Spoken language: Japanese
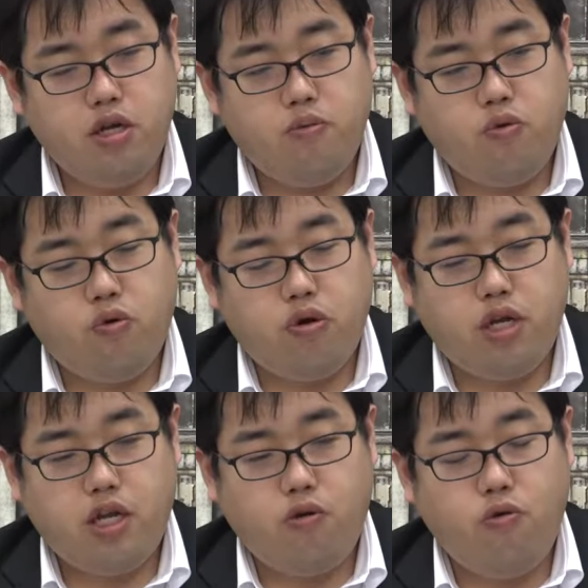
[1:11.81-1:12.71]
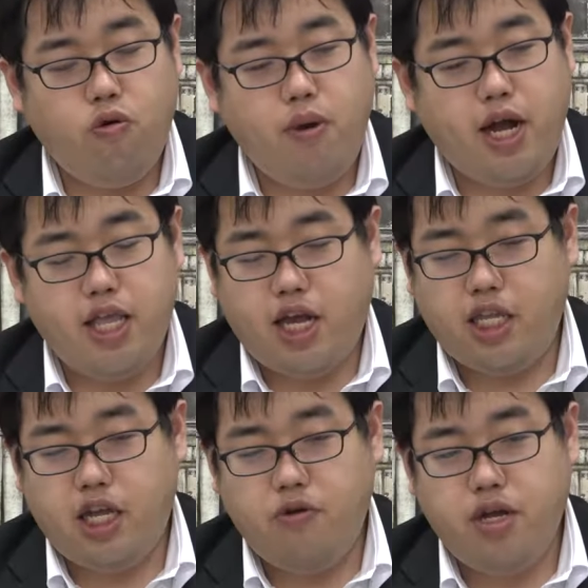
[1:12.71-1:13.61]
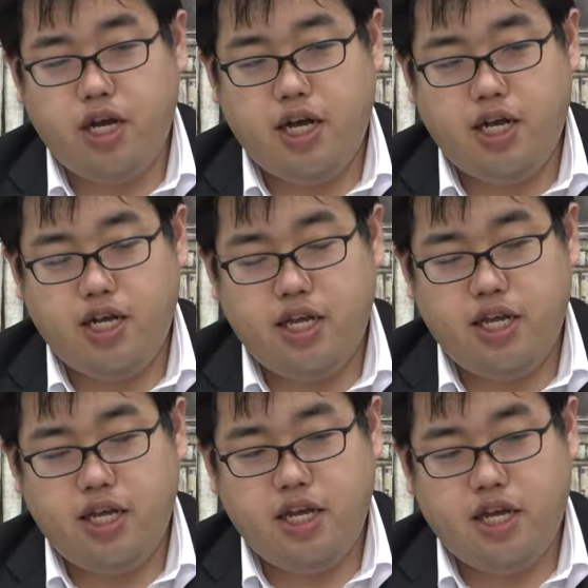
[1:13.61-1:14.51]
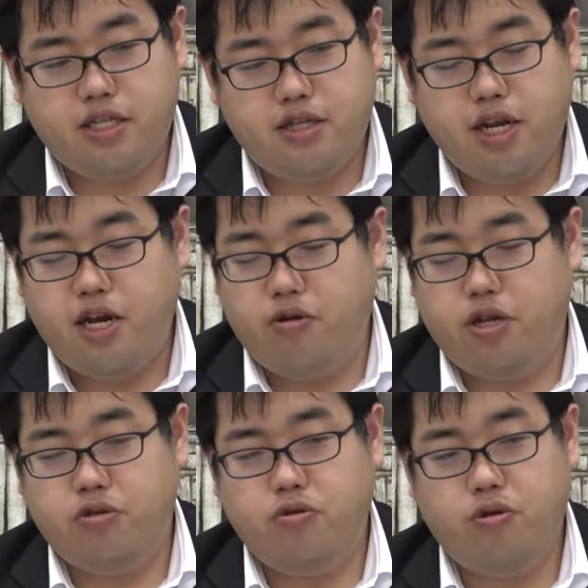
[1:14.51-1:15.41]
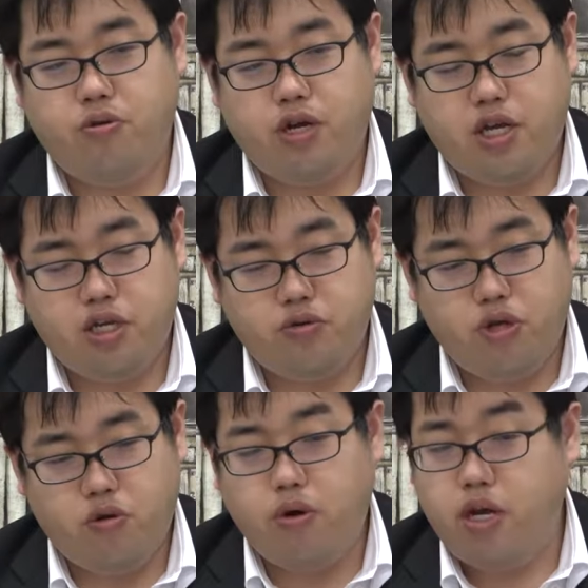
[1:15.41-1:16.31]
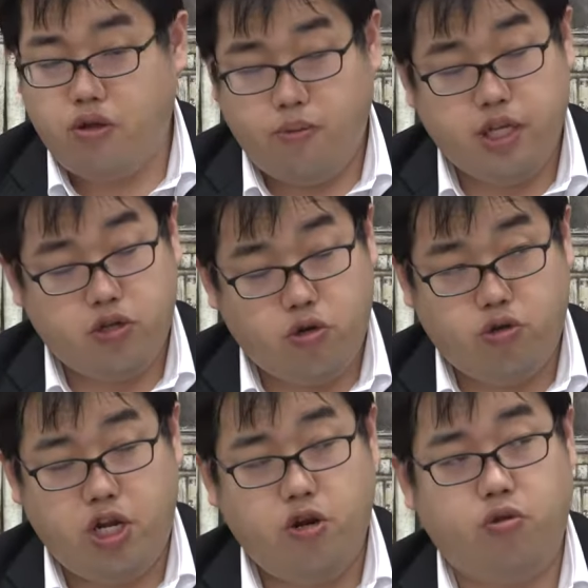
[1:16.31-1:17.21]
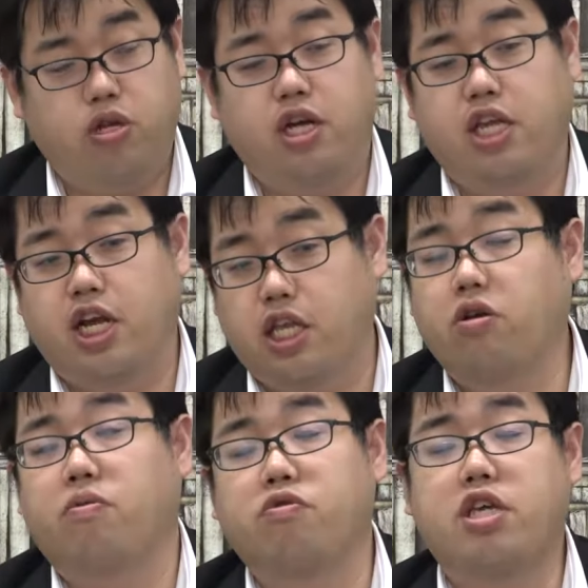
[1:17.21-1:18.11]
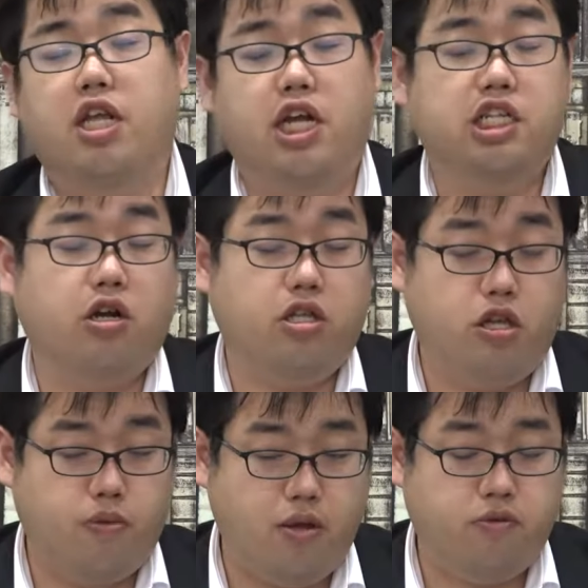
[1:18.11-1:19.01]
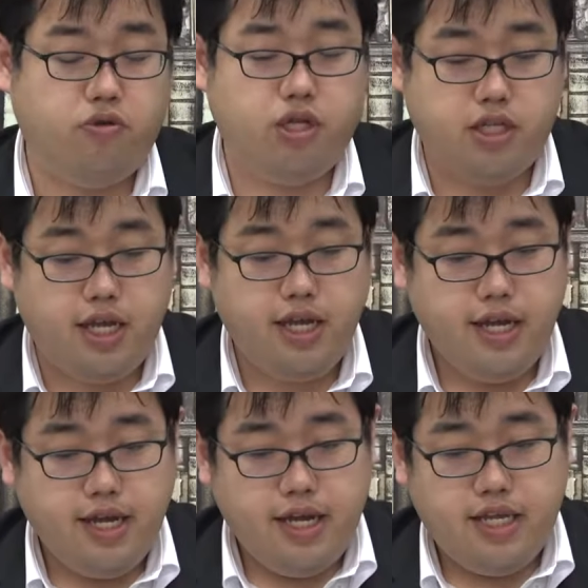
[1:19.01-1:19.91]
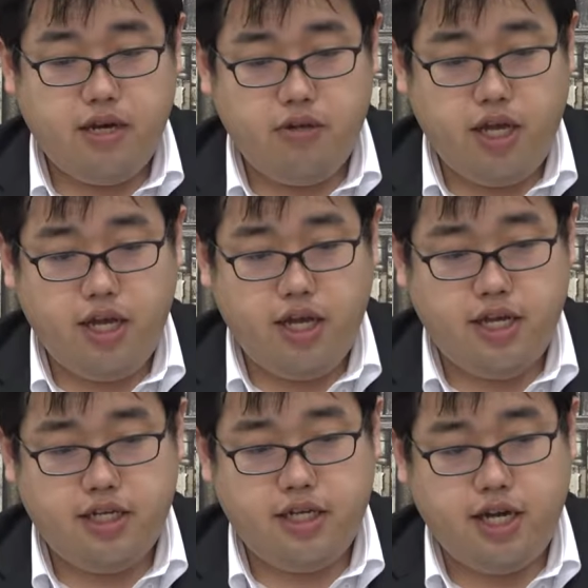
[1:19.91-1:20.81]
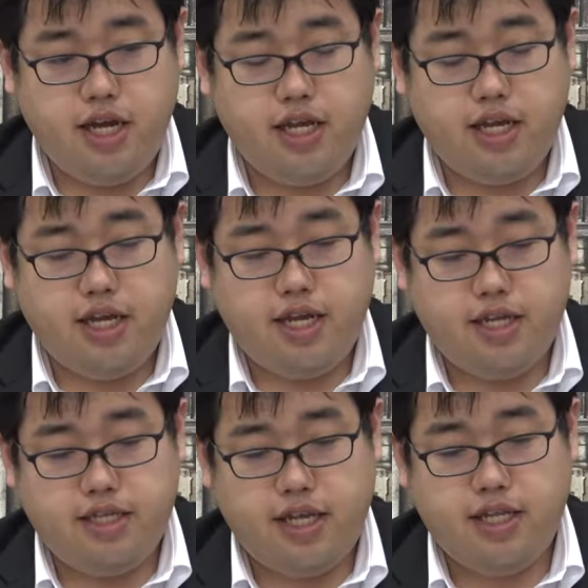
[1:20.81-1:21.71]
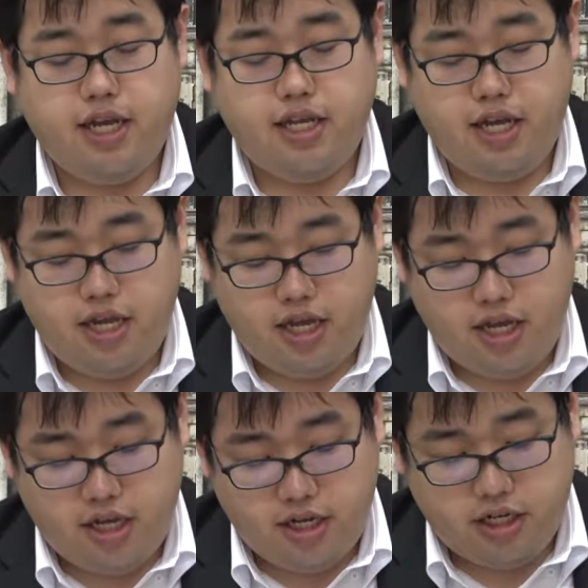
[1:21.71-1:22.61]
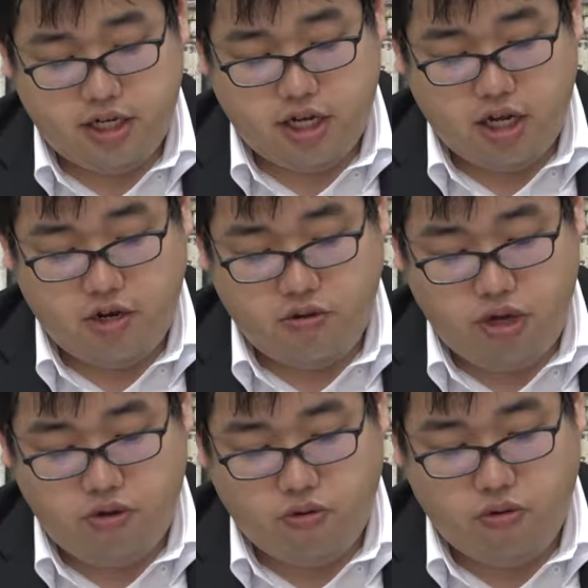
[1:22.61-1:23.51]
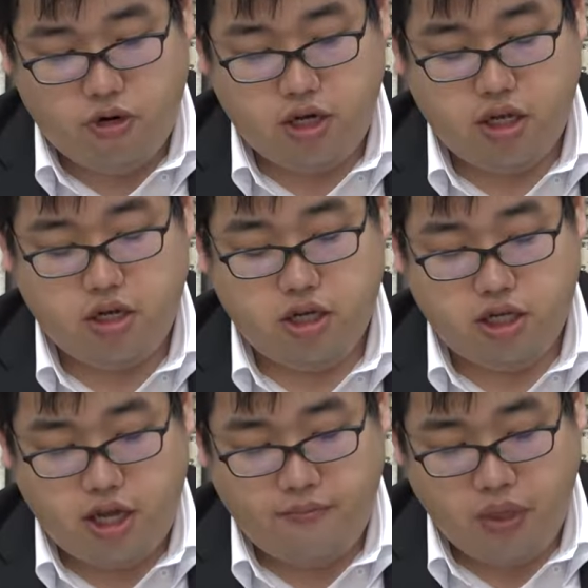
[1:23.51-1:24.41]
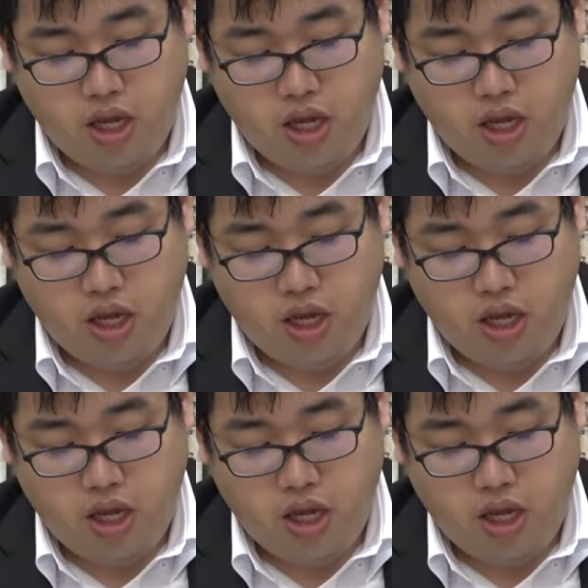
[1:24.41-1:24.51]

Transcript: もう大まかに偏りが、えー、がっつりあるような状況は非常に怖いので、またそれこそ理論が苦手とか向きが苦手とかっていう場合もそうですね。なので、えー、しっかり、えー、全体的に、えー、仕上げるように心がけてください。